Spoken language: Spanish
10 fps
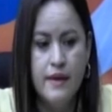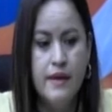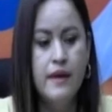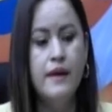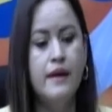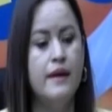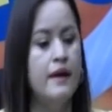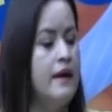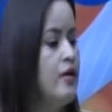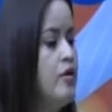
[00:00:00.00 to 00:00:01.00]
y
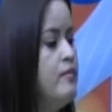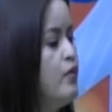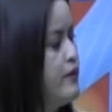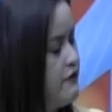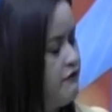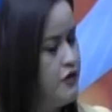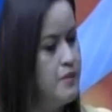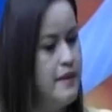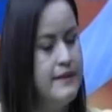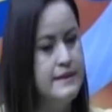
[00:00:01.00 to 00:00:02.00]
eh, como una
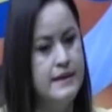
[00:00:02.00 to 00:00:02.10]
forma de